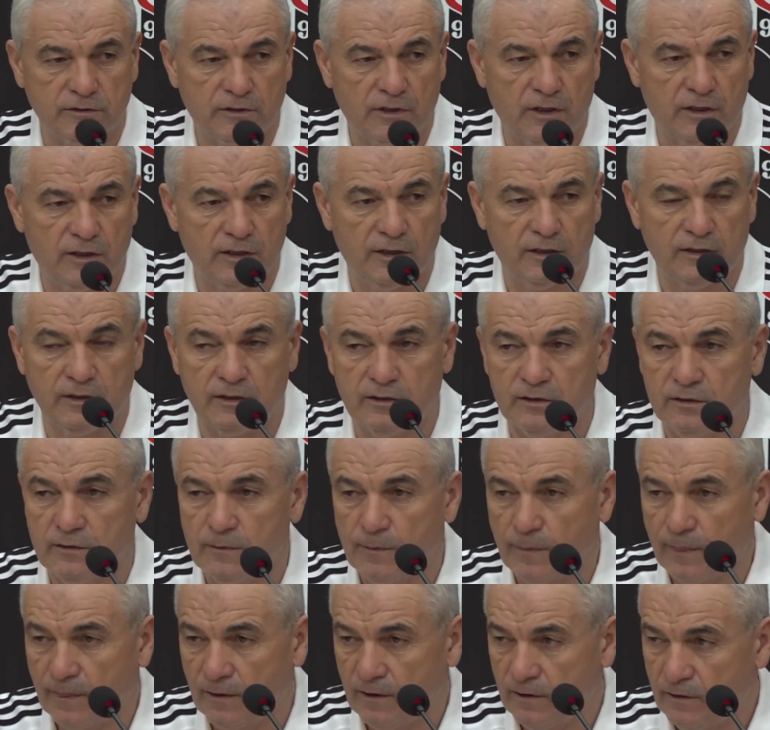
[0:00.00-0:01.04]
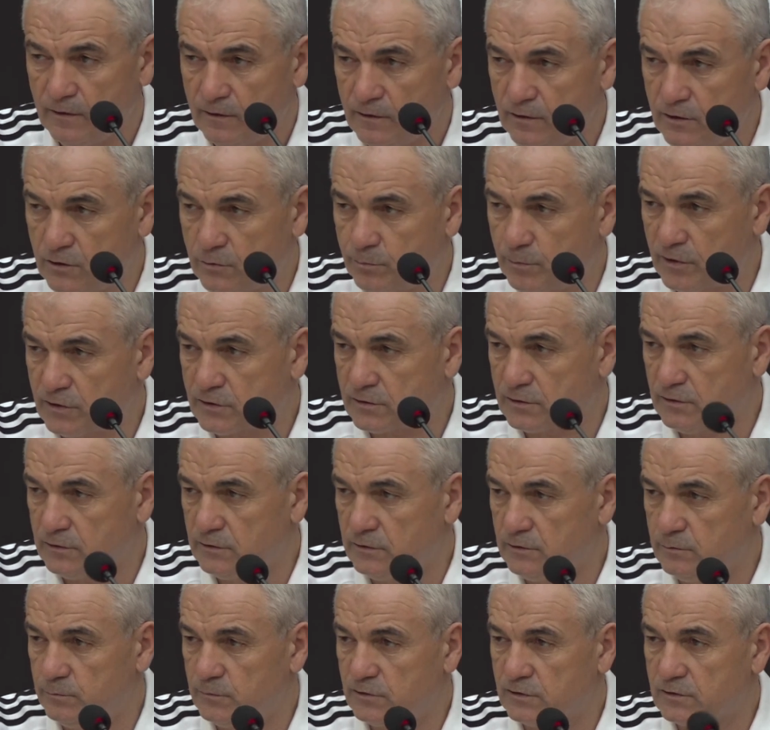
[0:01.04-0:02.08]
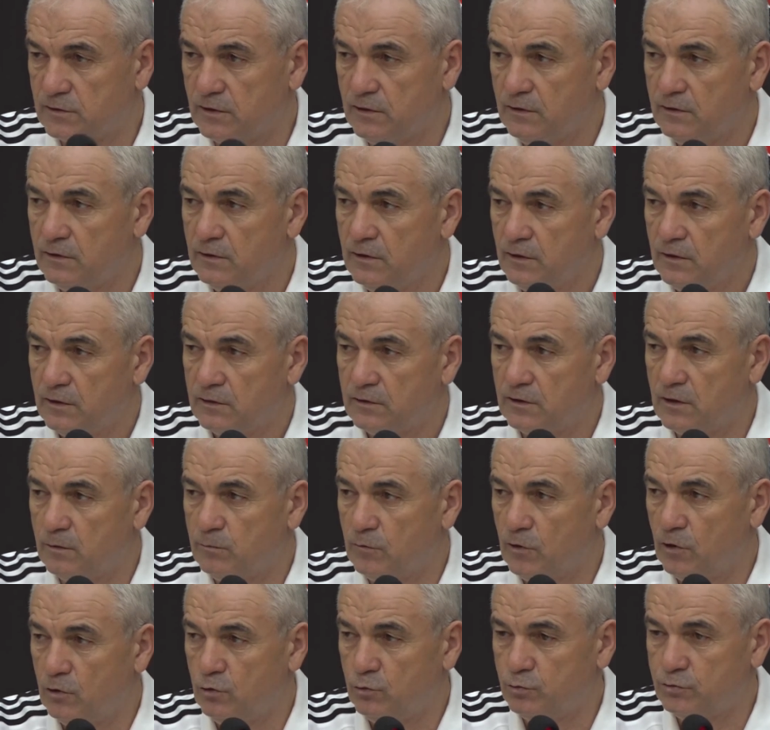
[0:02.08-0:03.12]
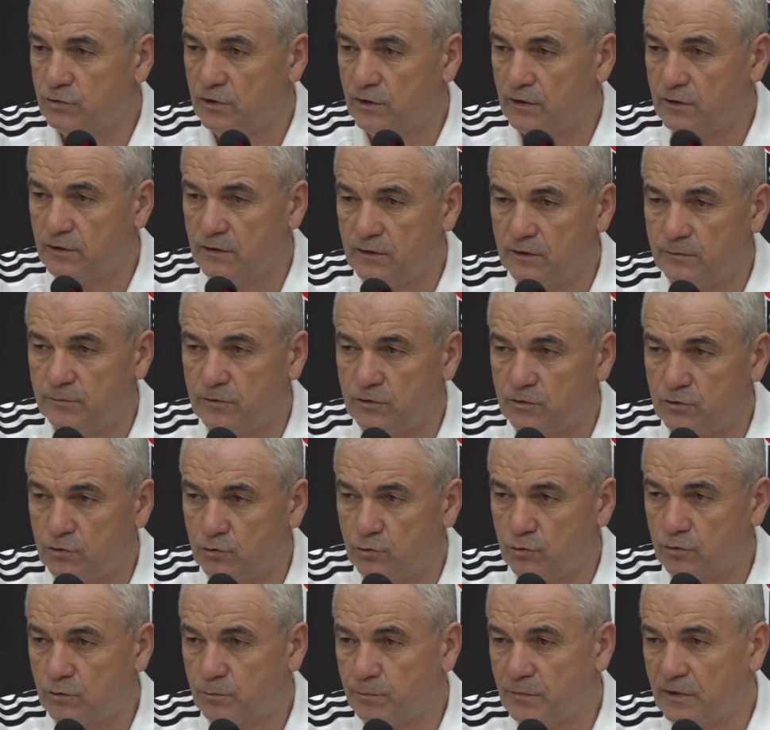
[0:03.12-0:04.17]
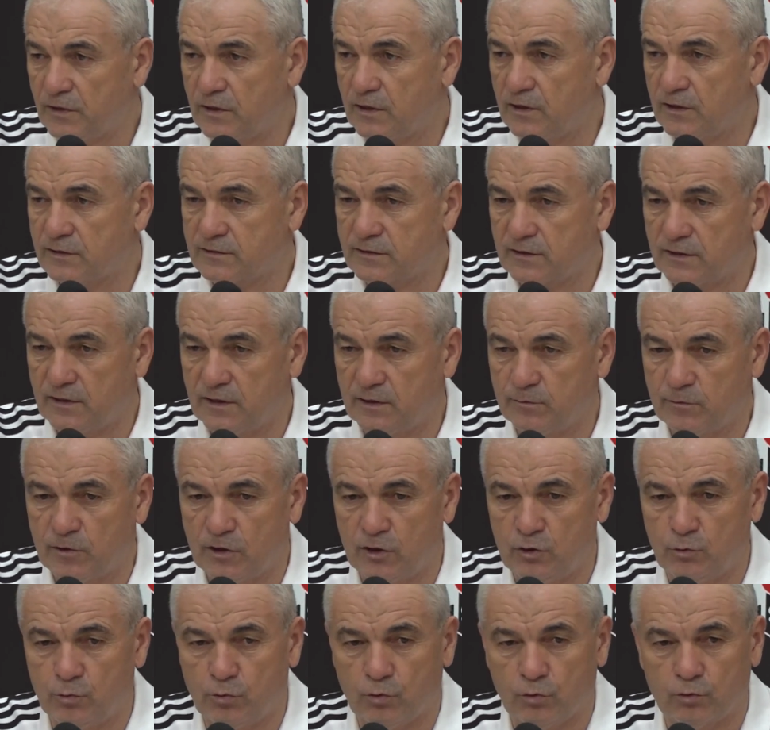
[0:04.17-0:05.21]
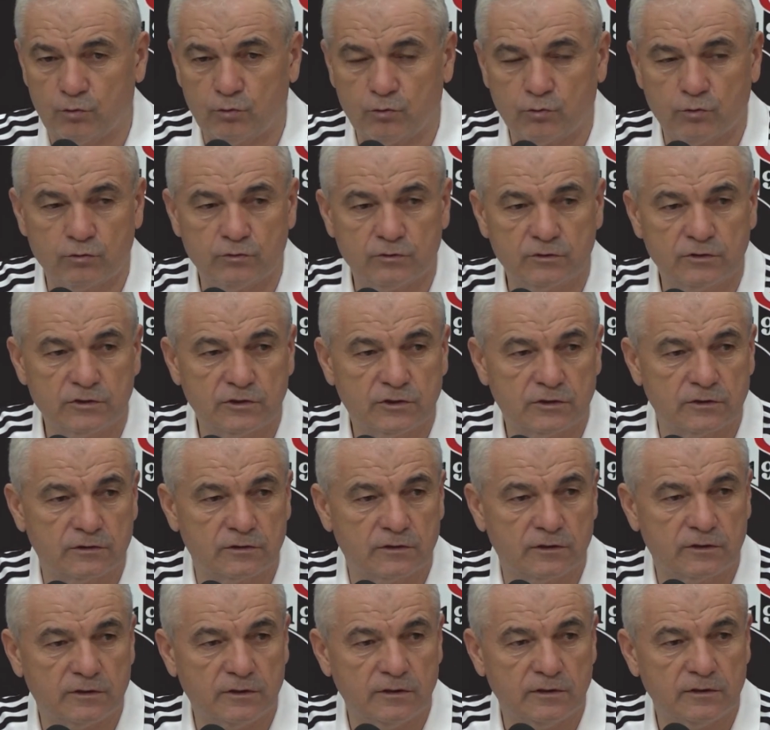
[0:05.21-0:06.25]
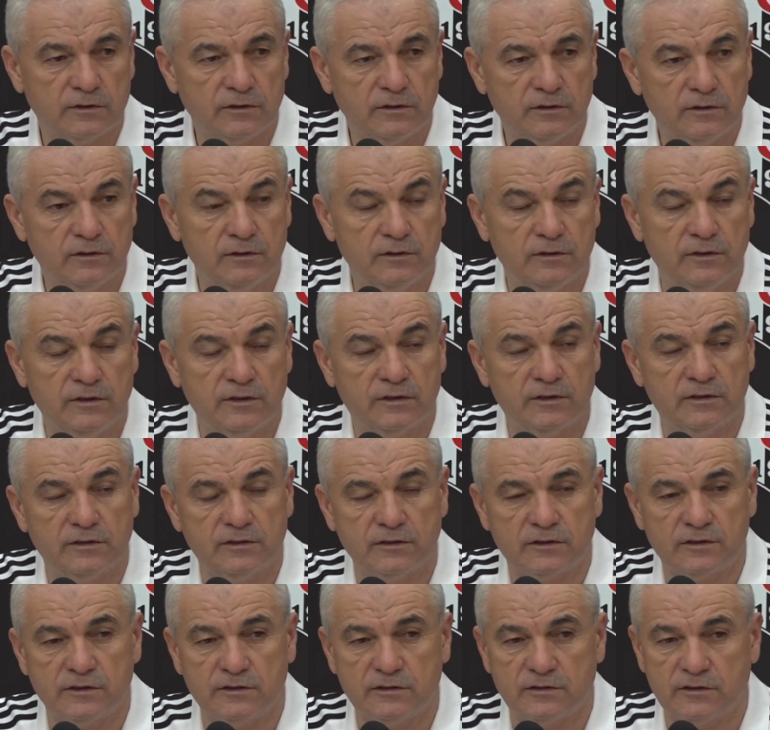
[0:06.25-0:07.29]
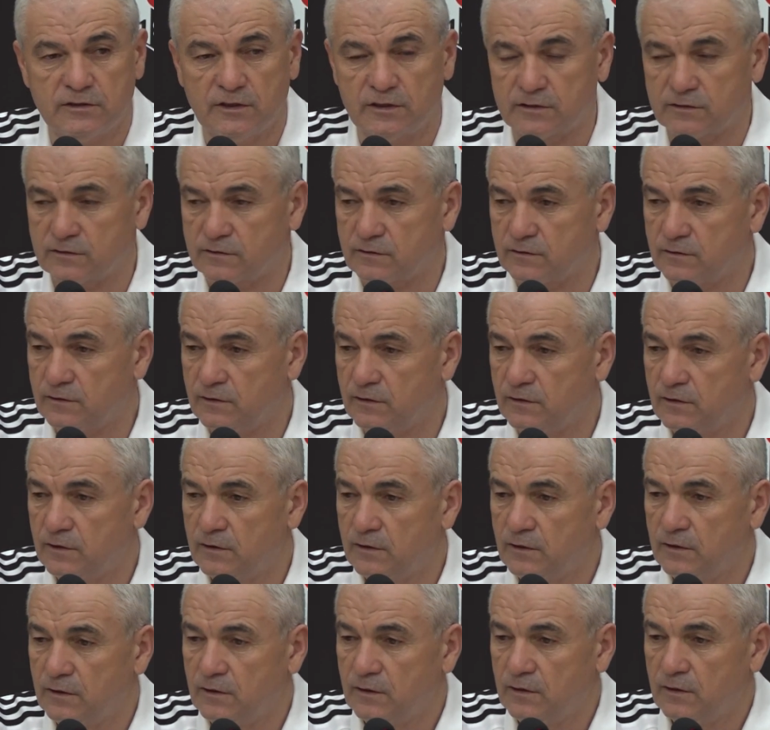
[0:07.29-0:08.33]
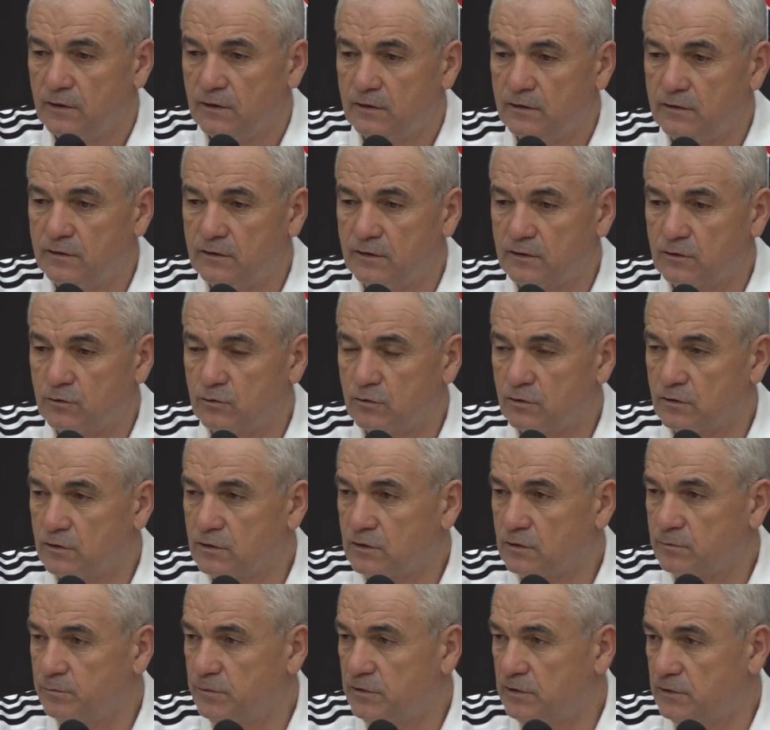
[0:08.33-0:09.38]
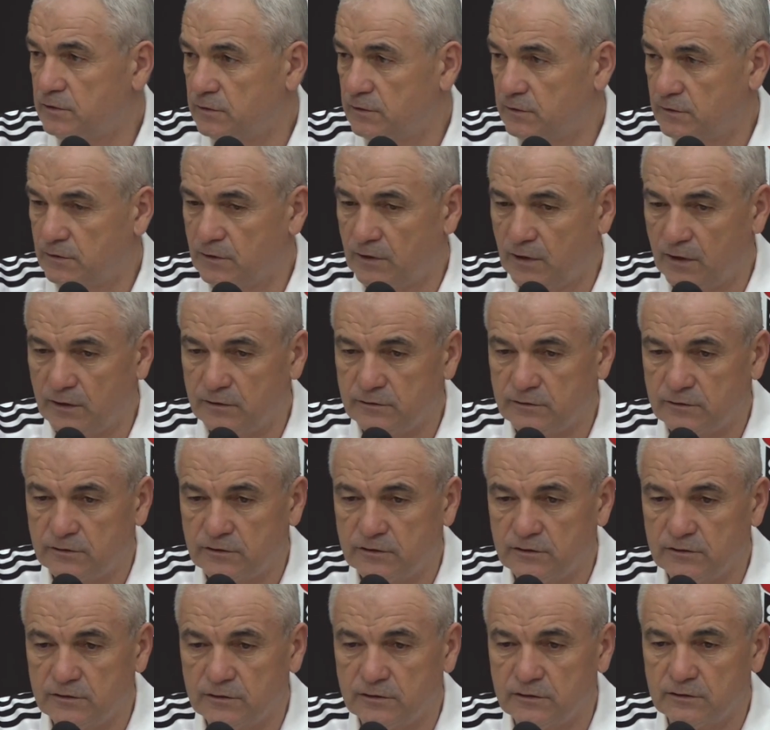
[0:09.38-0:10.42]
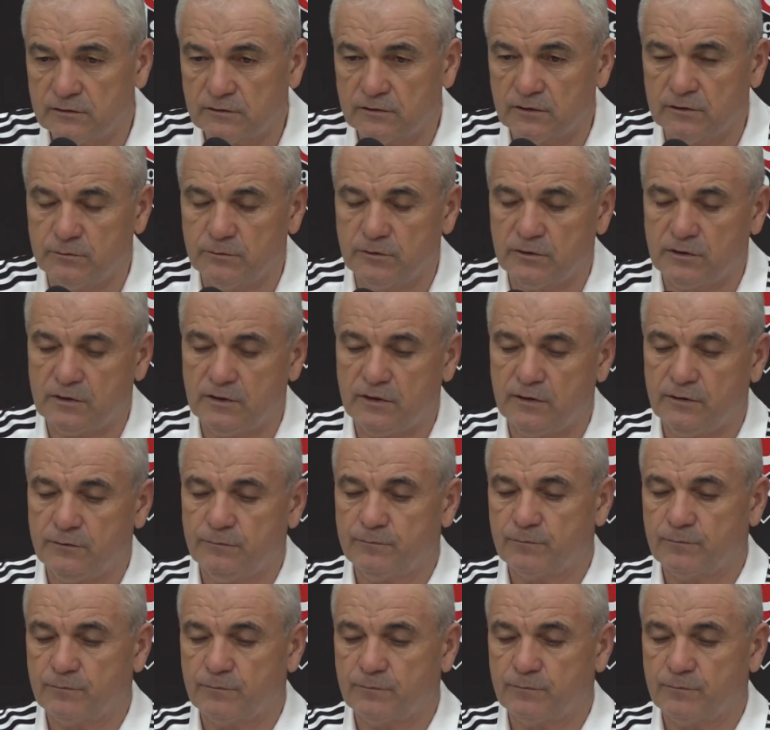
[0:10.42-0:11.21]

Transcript: Hele ele ilk başladığımızda ne mağlup şekilde bitiriyorduk. Bir Galatasaray'a mağlup olduk. Onun dışında da ligin ikinci yarısını lider olarak bitirdik yani. Şimdi tabii ki